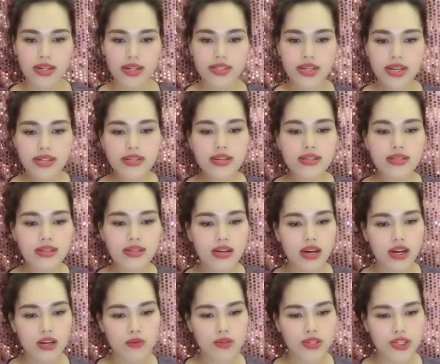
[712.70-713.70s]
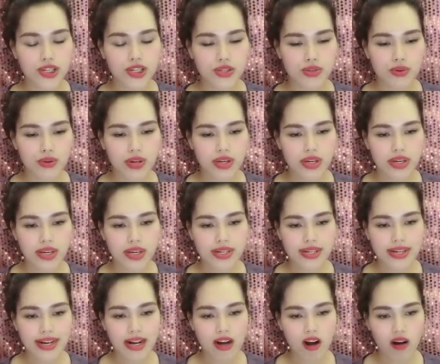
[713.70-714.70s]
cái chết tức tưởi của chị tôi
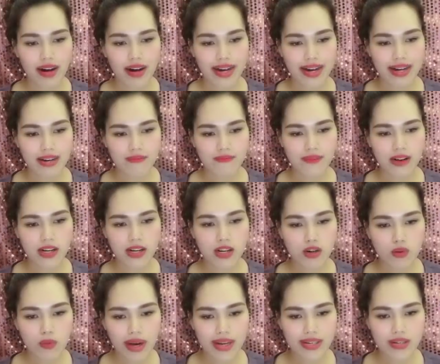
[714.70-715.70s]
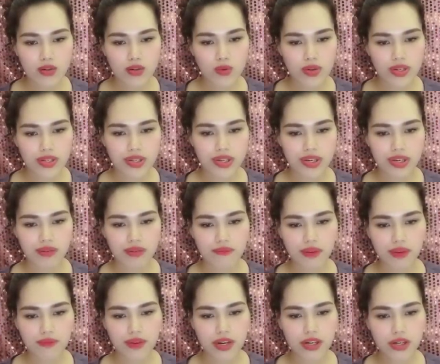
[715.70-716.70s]
khiến cả họ hàng và cơ quan của chị
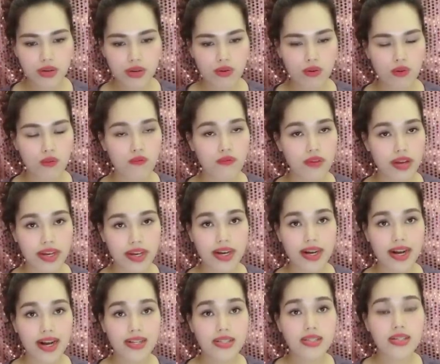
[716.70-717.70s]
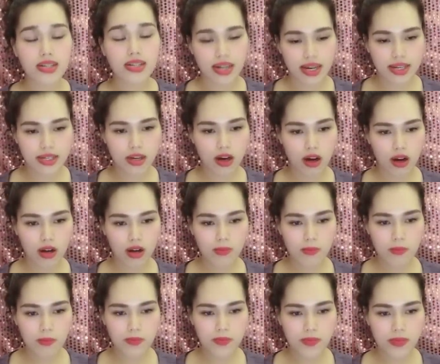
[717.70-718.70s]
phải phấn nộ về cái gã sở khanh đó.
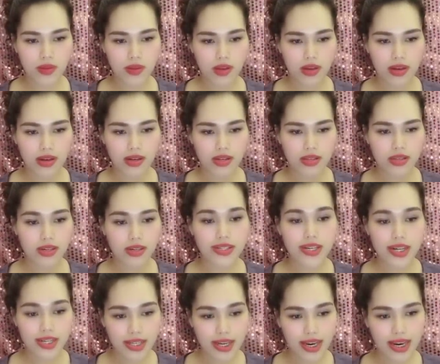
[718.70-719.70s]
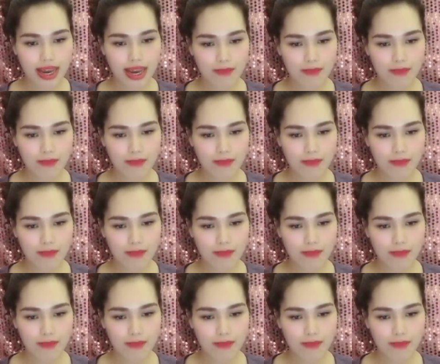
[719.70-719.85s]
Nhưng chẳng thể